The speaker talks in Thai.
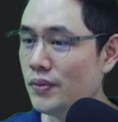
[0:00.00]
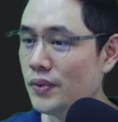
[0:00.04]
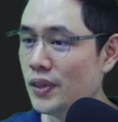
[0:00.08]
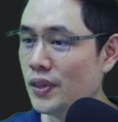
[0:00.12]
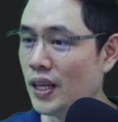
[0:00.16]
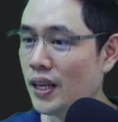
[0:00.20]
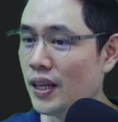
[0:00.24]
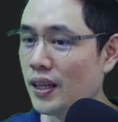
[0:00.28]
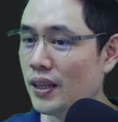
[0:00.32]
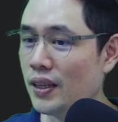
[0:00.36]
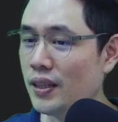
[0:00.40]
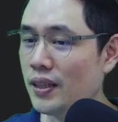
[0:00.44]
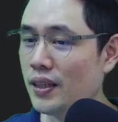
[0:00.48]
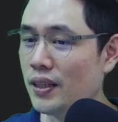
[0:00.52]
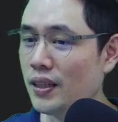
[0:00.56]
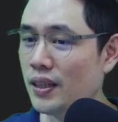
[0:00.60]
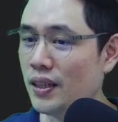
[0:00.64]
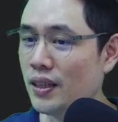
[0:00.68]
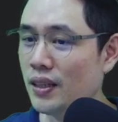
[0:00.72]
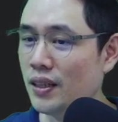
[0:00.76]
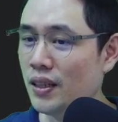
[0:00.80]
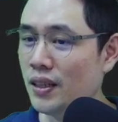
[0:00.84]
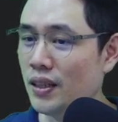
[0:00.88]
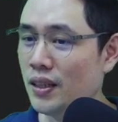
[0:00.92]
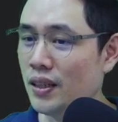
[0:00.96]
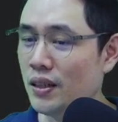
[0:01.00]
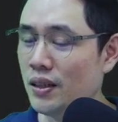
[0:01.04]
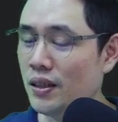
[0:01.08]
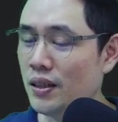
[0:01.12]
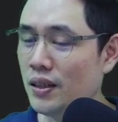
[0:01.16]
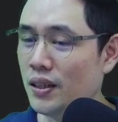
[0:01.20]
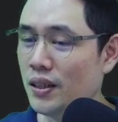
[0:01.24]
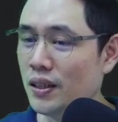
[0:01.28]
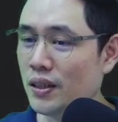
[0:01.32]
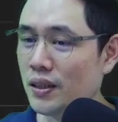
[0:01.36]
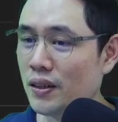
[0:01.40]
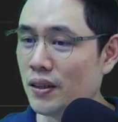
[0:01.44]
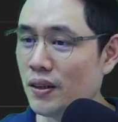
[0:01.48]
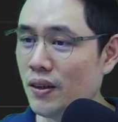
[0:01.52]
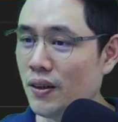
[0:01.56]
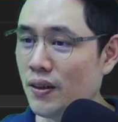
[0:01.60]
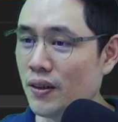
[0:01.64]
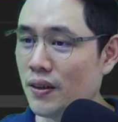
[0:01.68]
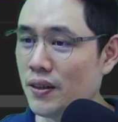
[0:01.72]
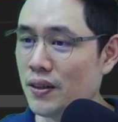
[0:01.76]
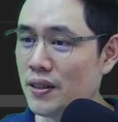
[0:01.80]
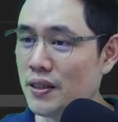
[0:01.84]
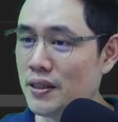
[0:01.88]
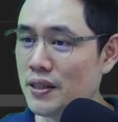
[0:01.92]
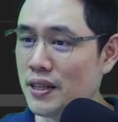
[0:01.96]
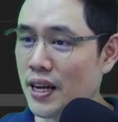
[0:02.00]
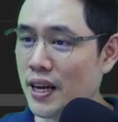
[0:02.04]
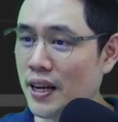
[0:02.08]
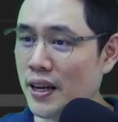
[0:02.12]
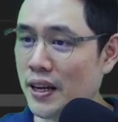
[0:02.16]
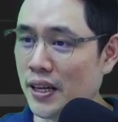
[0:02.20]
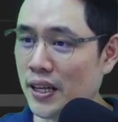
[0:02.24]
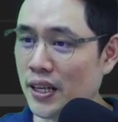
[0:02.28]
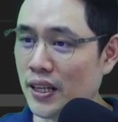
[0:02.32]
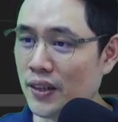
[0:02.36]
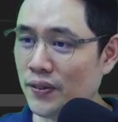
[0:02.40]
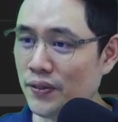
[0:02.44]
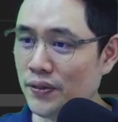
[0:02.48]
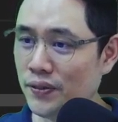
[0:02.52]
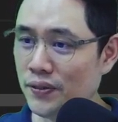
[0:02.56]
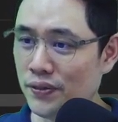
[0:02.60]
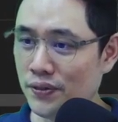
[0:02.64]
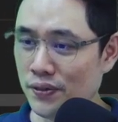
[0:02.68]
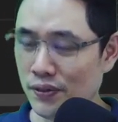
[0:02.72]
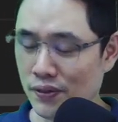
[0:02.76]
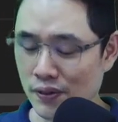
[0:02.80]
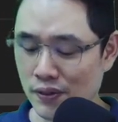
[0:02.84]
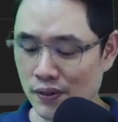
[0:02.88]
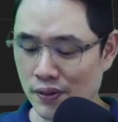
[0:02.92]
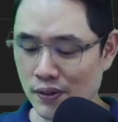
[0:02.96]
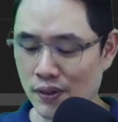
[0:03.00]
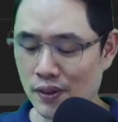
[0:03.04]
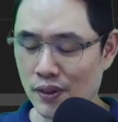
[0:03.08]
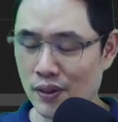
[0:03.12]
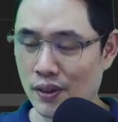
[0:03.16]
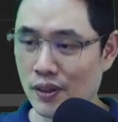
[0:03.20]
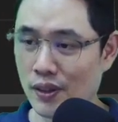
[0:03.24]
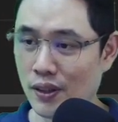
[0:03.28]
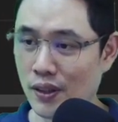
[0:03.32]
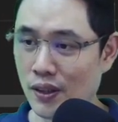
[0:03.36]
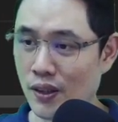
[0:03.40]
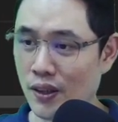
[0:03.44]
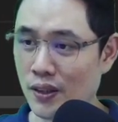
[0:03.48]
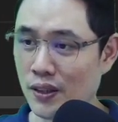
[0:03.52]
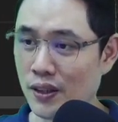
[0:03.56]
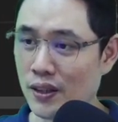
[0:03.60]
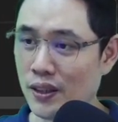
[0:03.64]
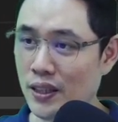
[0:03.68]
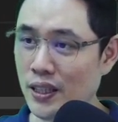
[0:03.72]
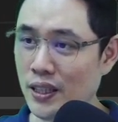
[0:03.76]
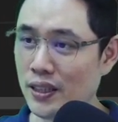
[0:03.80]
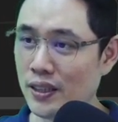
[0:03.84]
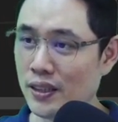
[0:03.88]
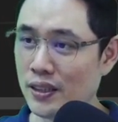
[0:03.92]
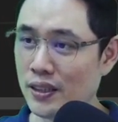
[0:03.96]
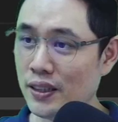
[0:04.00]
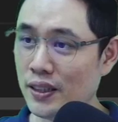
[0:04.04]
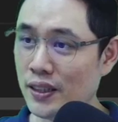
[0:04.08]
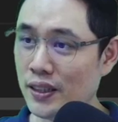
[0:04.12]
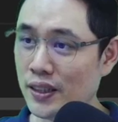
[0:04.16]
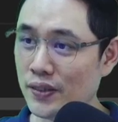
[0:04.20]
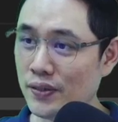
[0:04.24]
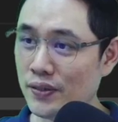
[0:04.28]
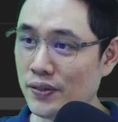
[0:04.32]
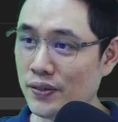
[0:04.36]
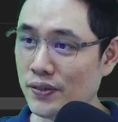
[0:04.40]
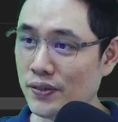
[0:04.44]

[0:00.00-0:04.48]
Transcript: อ่าก็ใส่นะครับ on click นะครับ